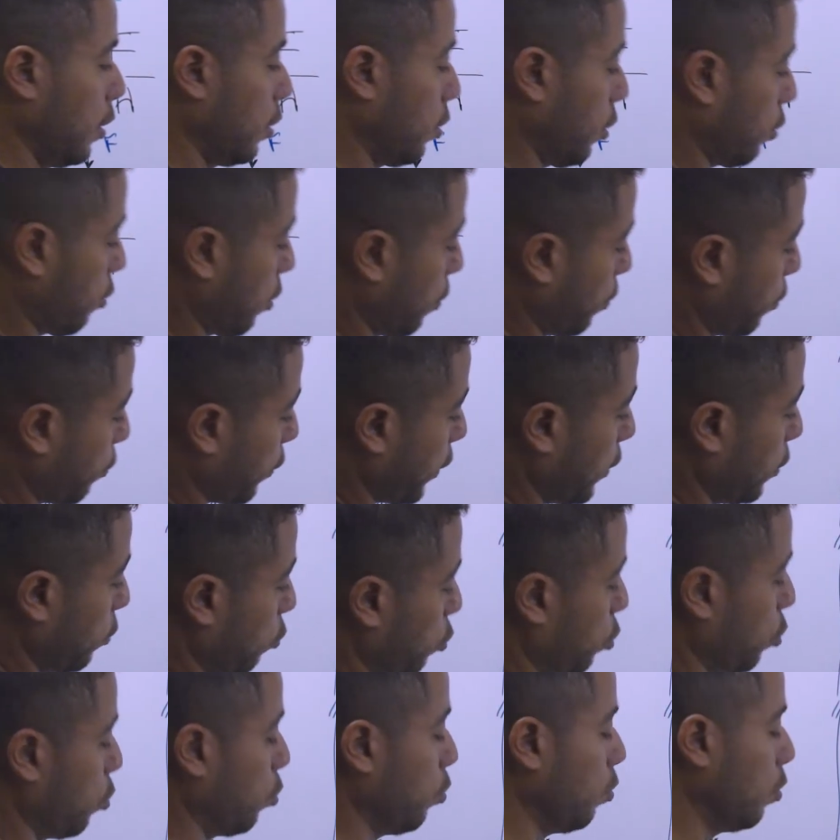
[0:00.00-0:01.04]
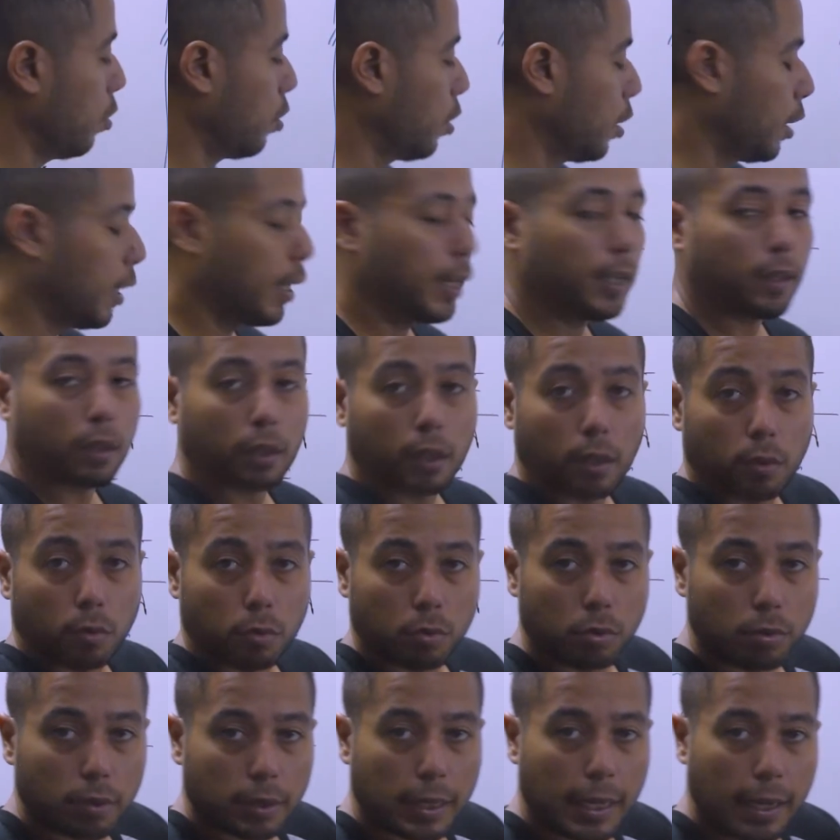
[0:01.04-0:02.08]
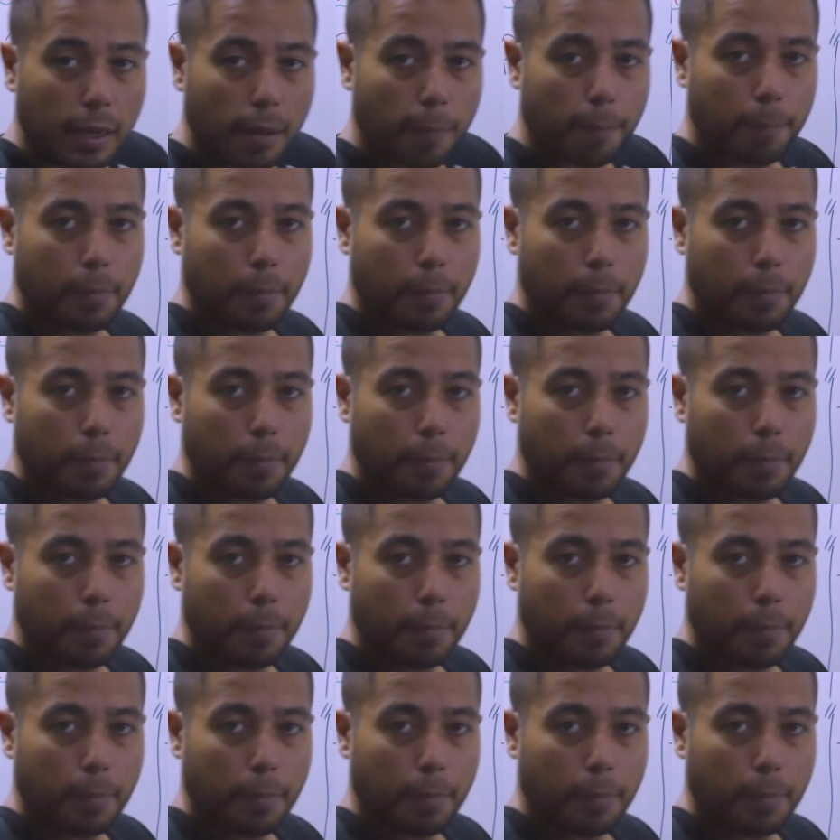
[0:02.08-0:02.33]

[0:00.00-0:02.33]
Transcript: Nós estamos falando de um retângulo, né?